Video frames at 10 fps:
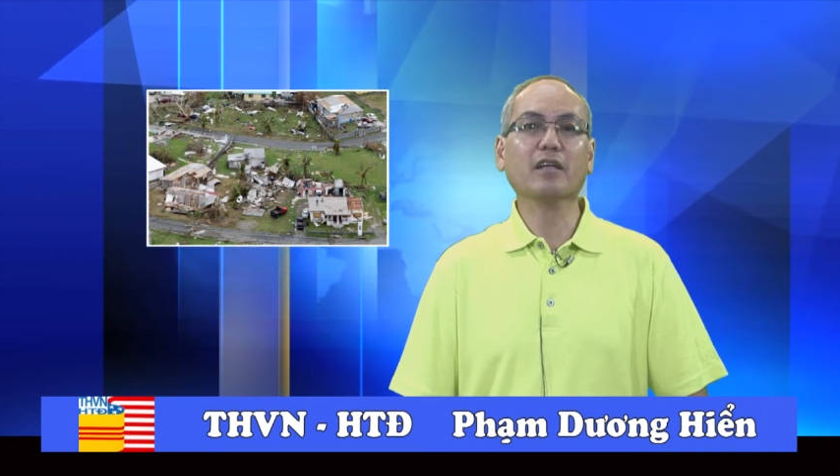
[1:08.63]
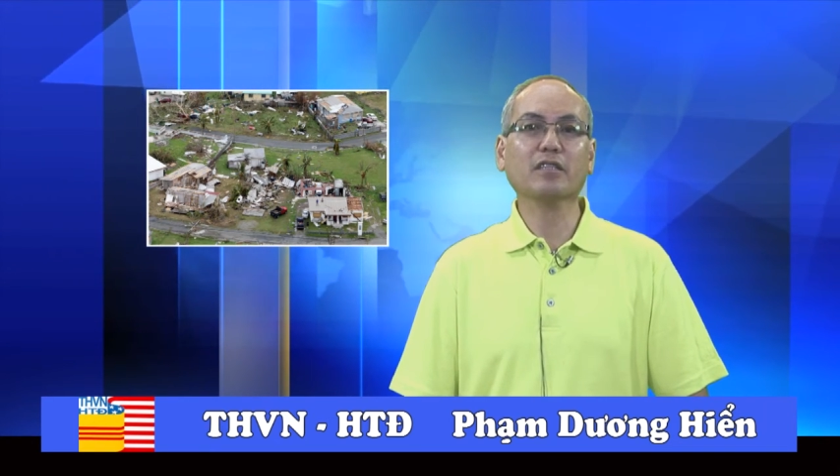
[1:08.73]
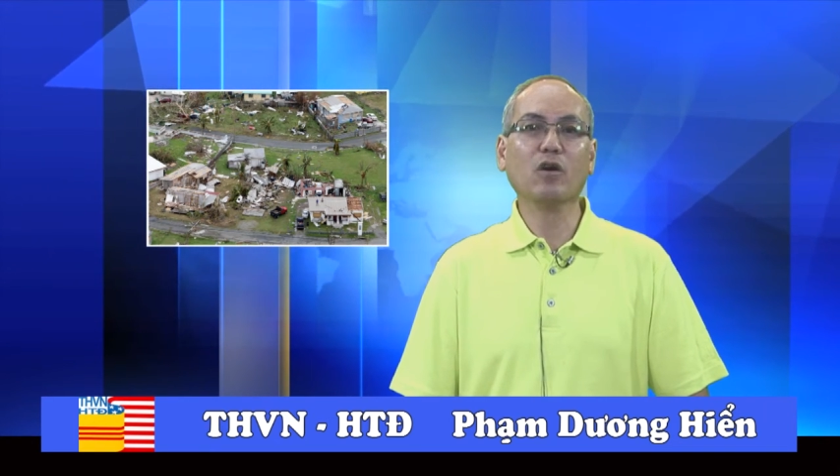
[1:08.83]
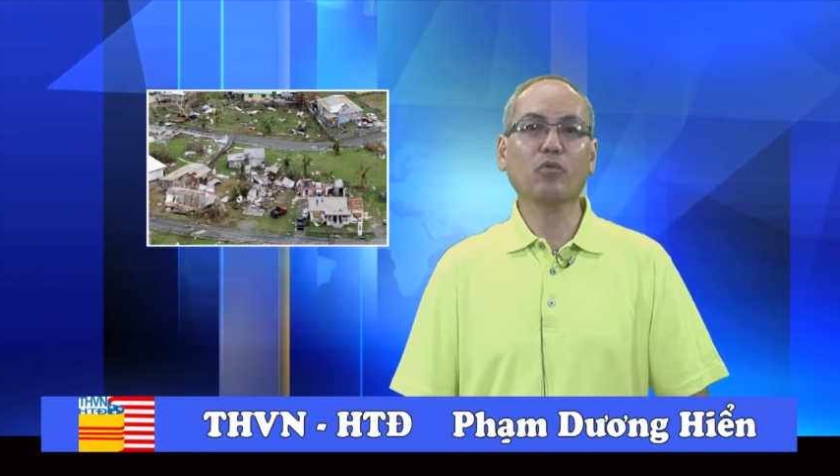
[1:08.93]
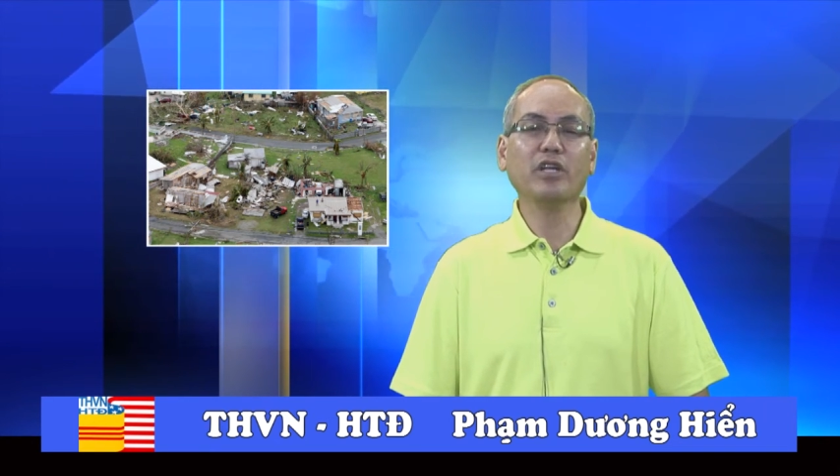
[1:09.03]

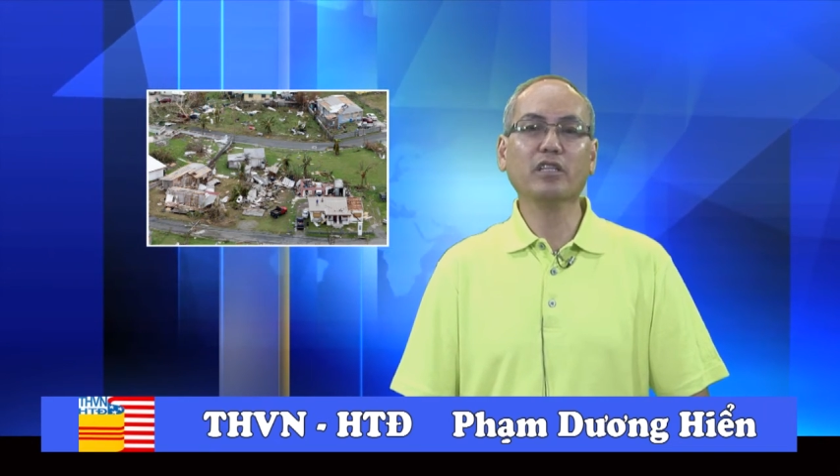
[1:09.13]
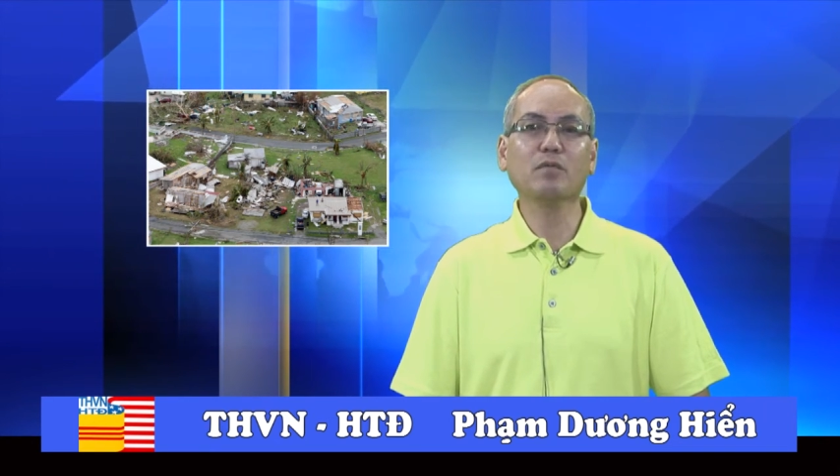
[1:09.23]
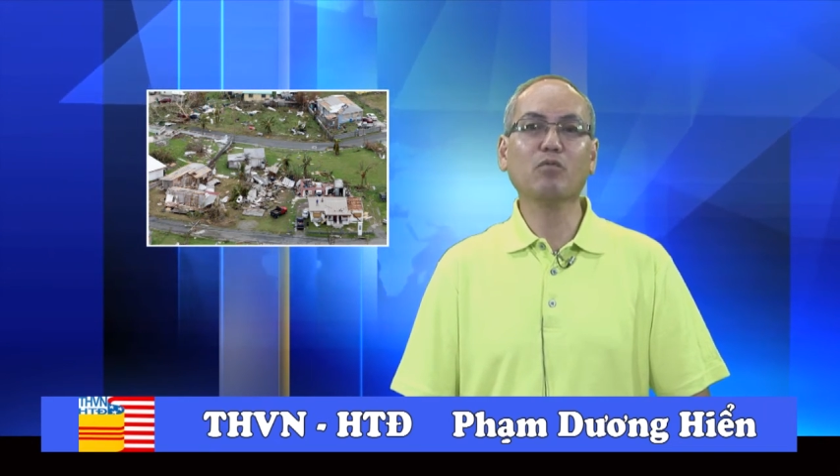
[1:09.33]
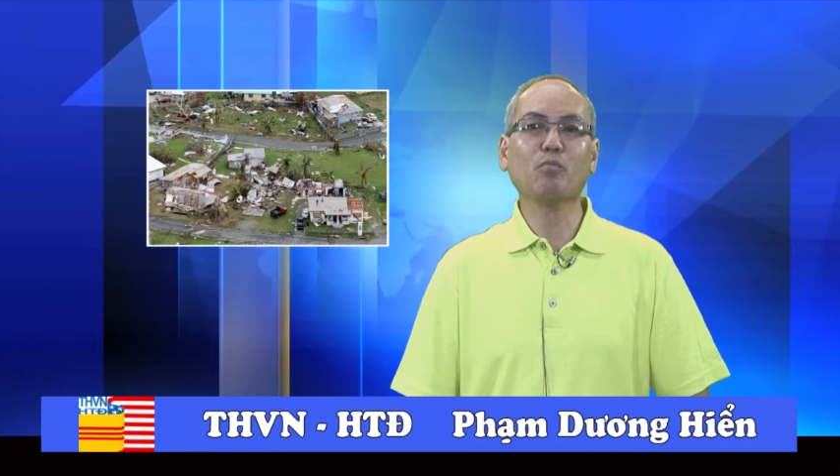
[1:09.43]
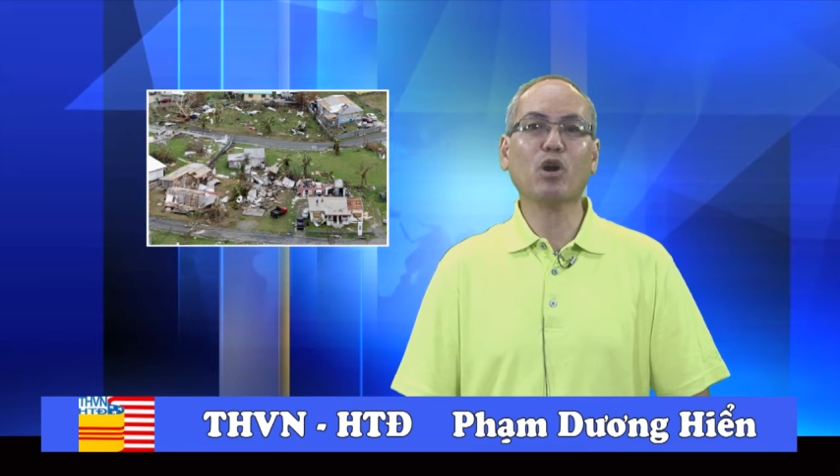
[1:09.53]
các tàu đi
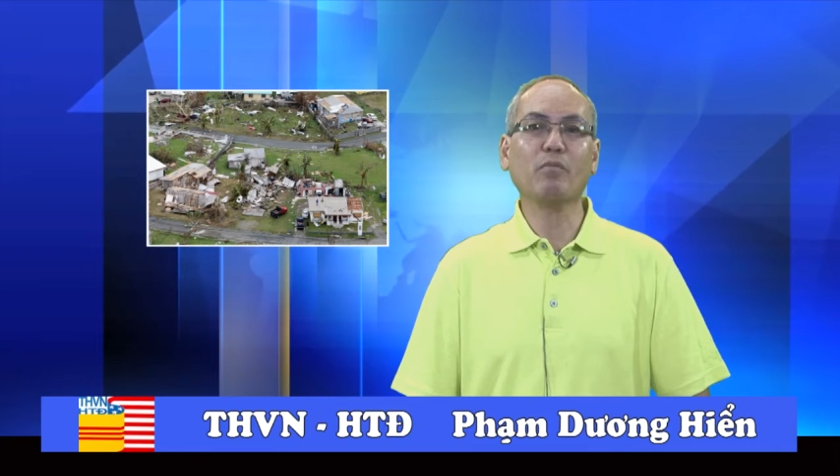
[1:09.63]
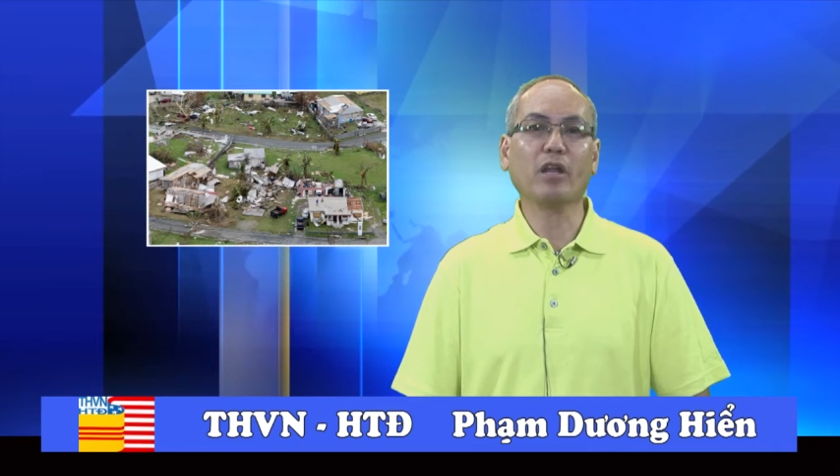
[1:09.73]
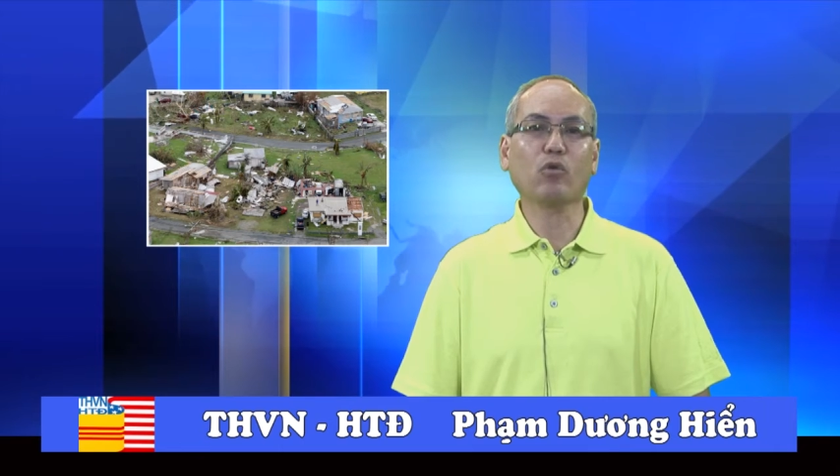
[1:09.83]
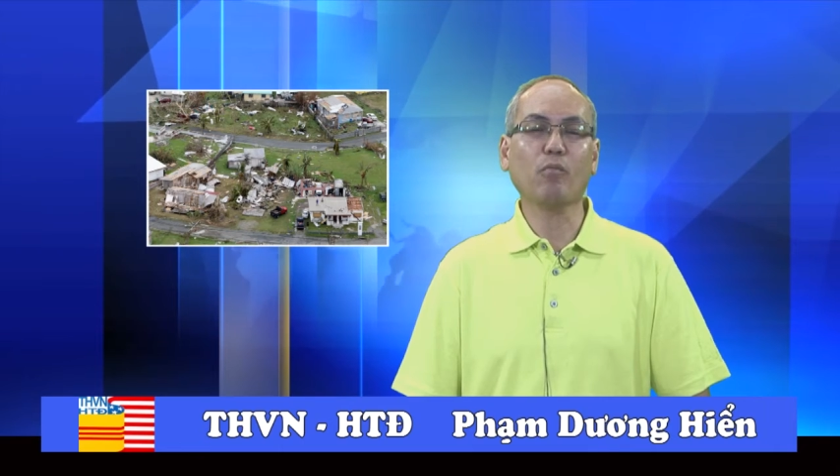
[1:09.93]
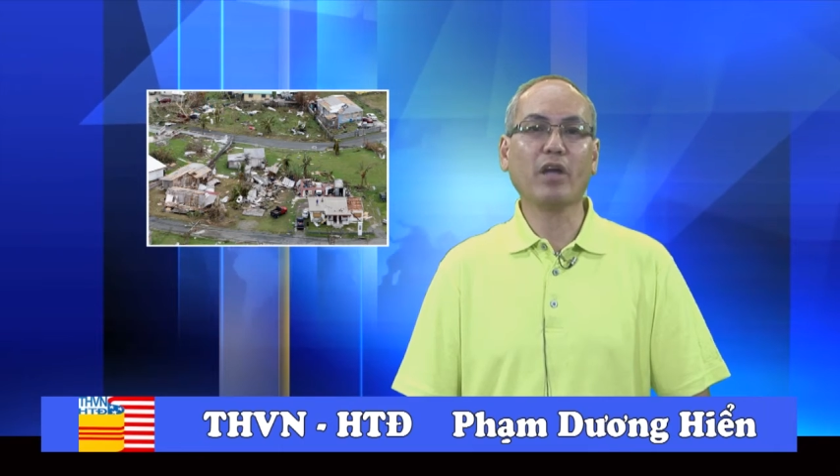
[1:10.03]
từ một bờ biển của